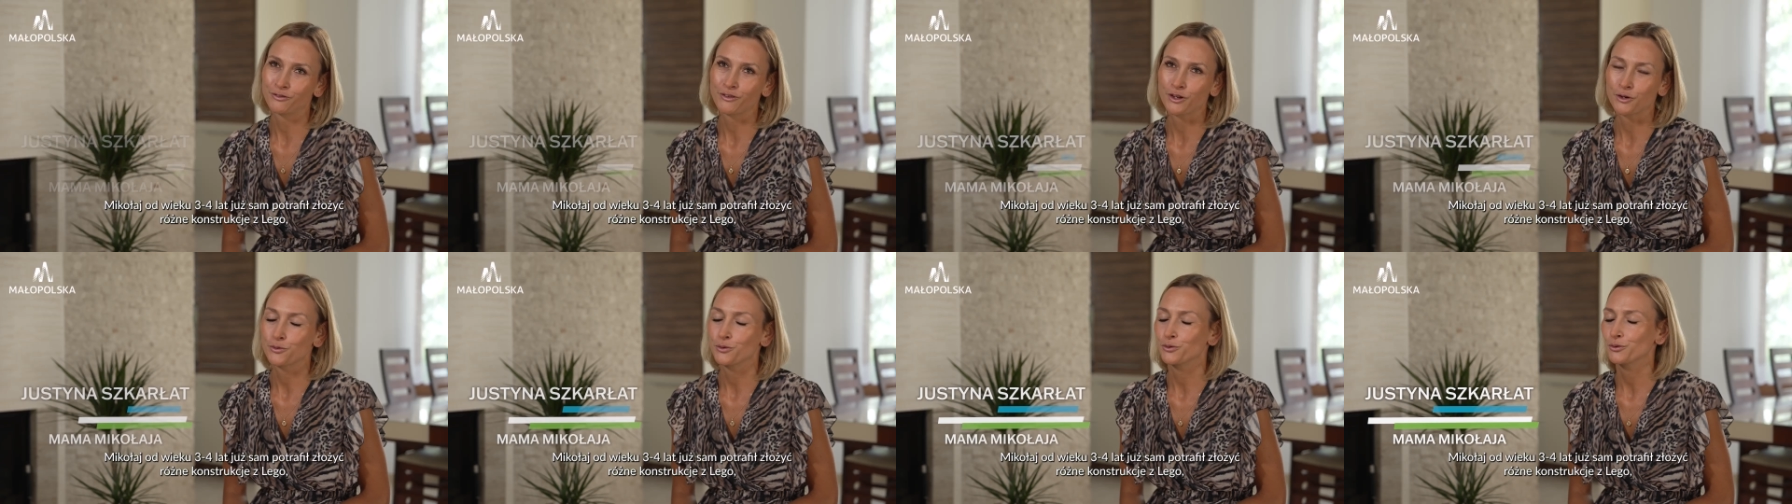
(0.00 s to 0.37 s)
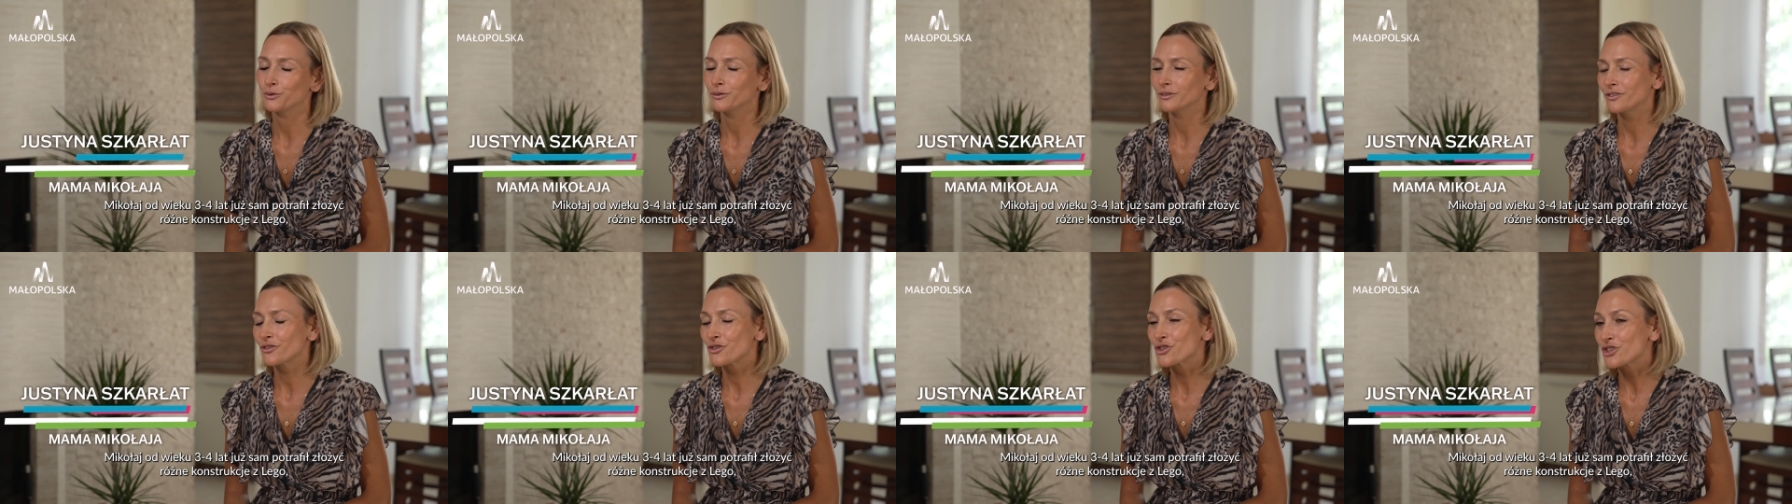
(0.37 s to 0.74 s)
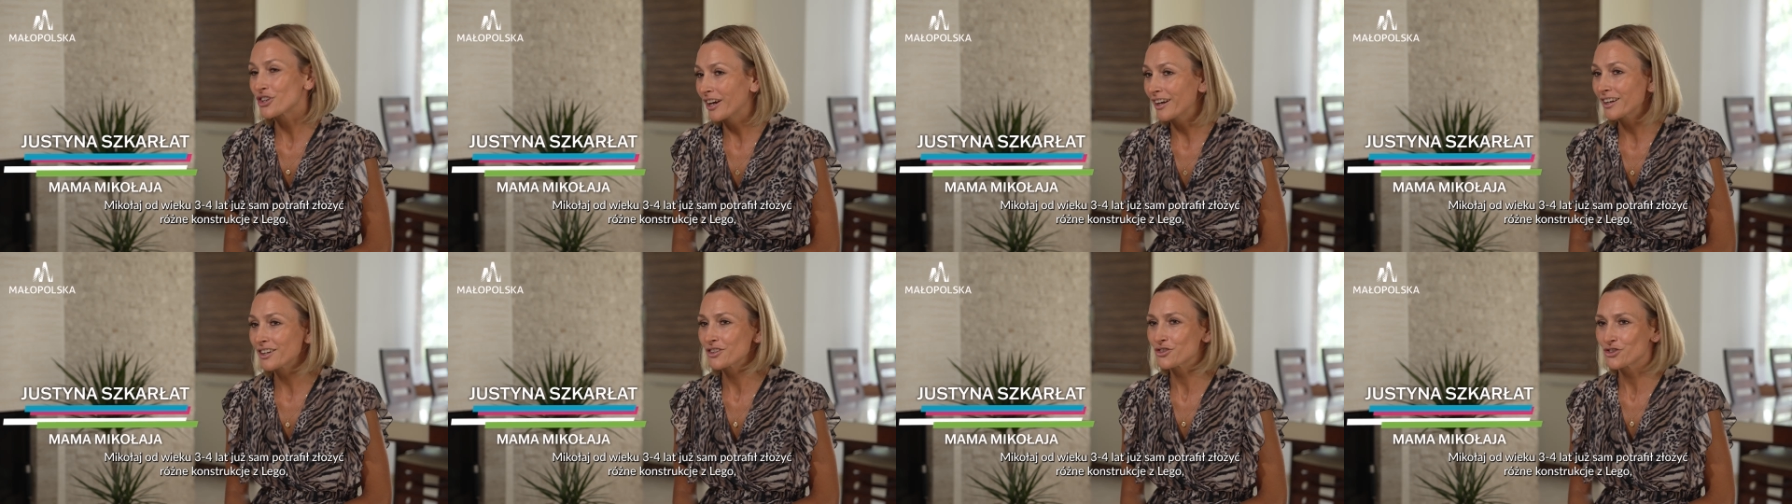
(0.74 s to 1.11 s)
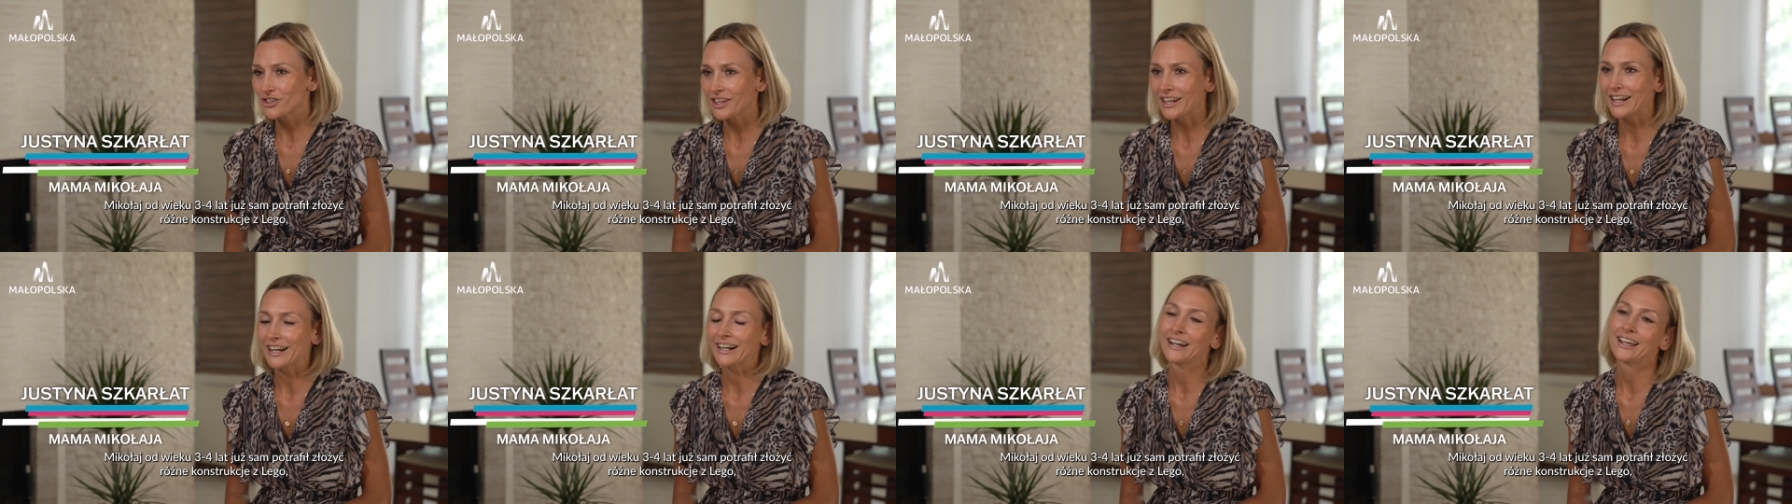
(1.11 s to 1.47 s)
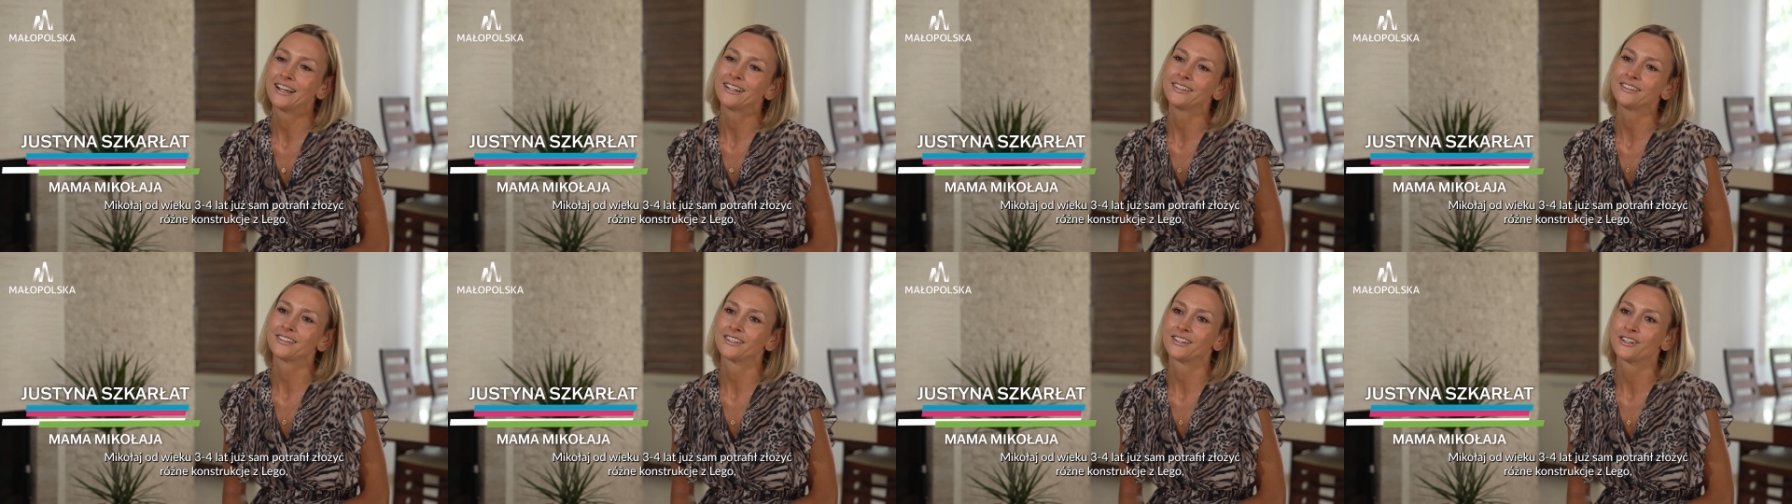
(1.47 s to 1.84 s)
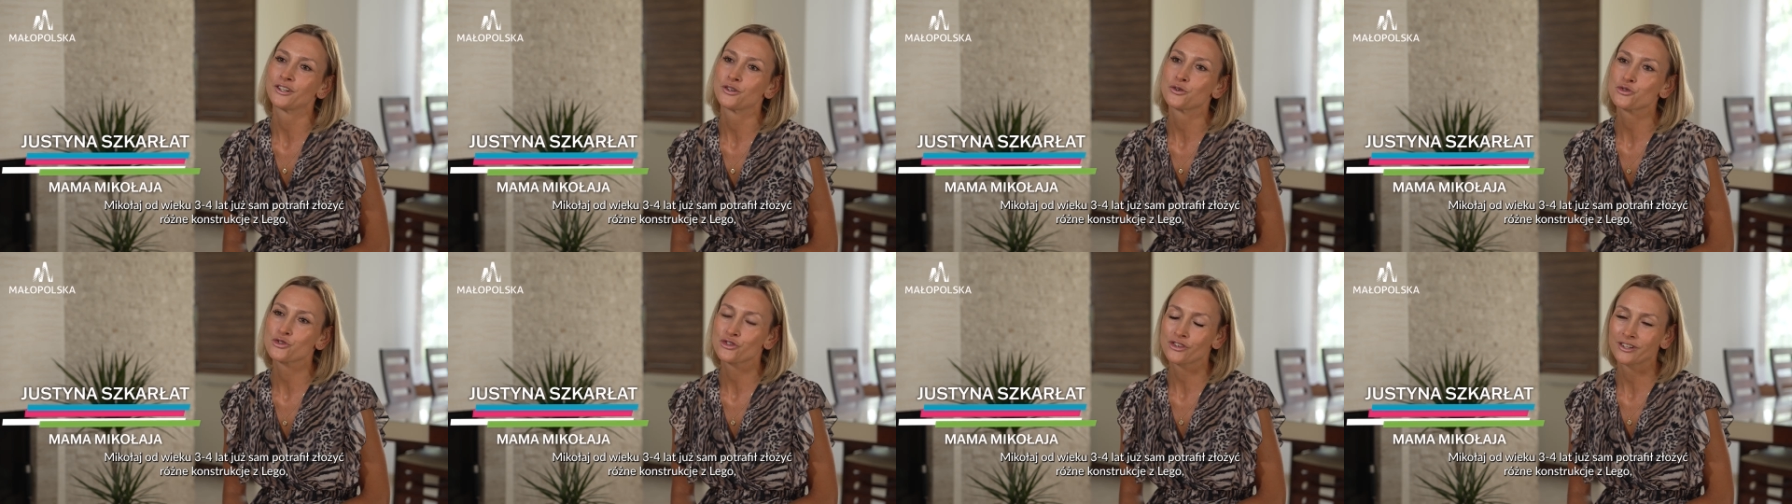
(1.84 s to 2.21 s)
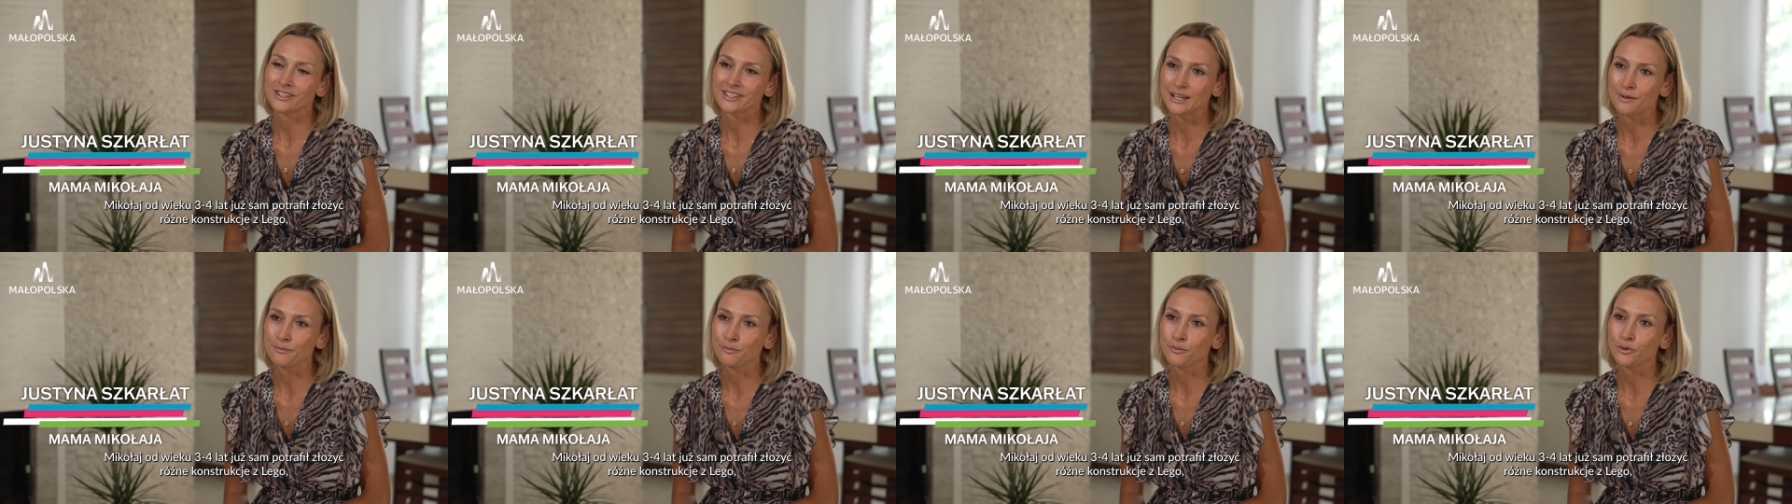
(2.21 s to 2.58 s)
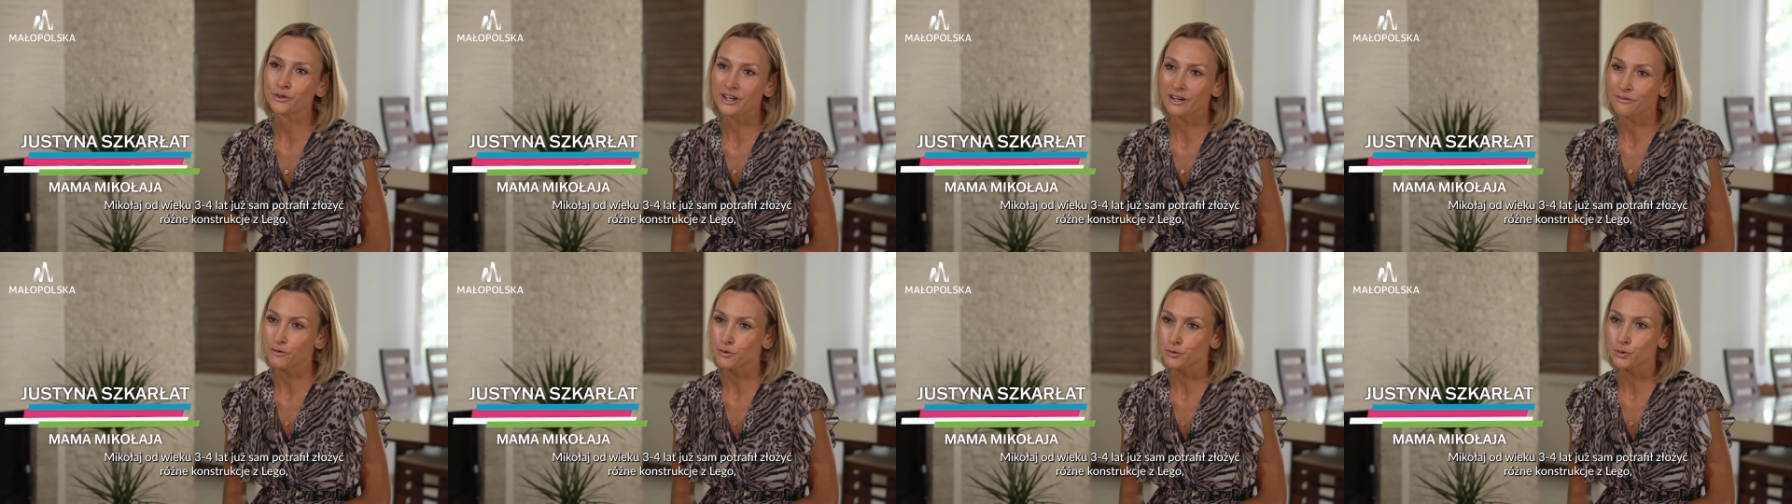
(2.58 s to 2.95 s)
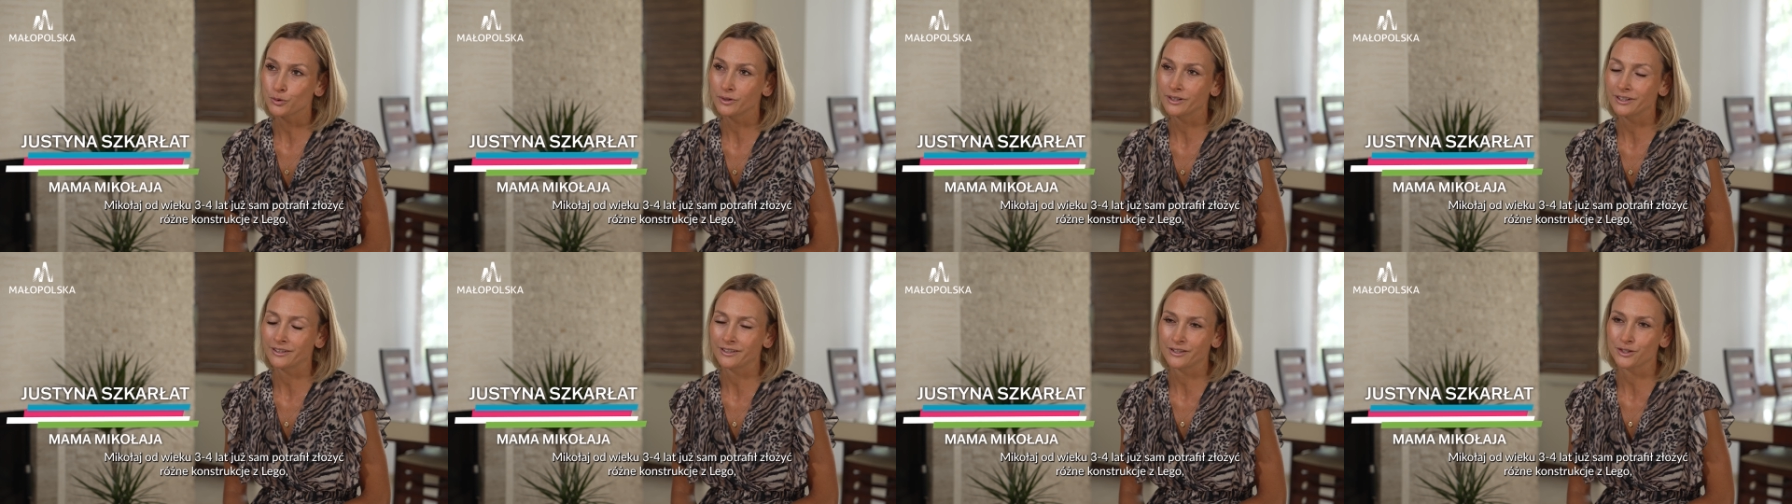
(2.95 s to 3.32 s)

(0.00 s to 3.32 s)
wieku 3-4 lat już sam potrafił e,